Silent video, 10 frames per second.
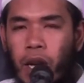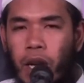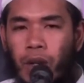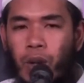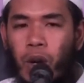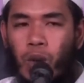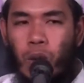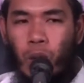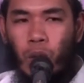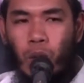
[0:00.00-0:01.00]

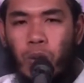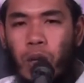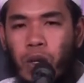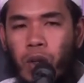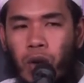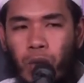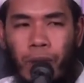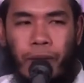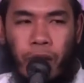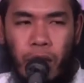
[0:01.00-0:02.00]
idrokul hukum wa idrokul
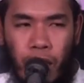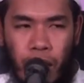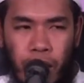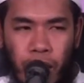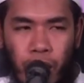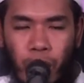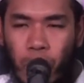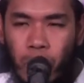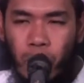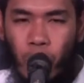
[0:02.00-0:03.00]
fadilah idrokul